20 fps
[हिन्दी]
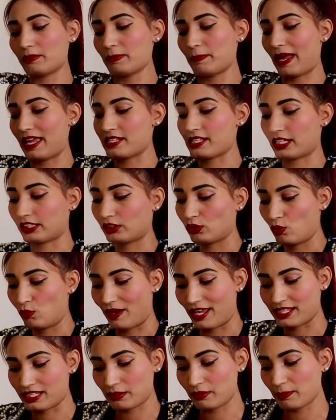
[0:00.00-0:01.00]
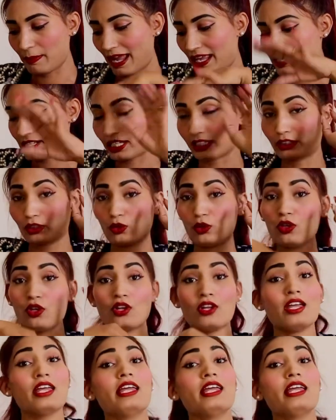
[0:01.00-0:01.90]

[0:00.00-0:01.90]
भी पहन सकते हो वैसे भी पहन सकते हो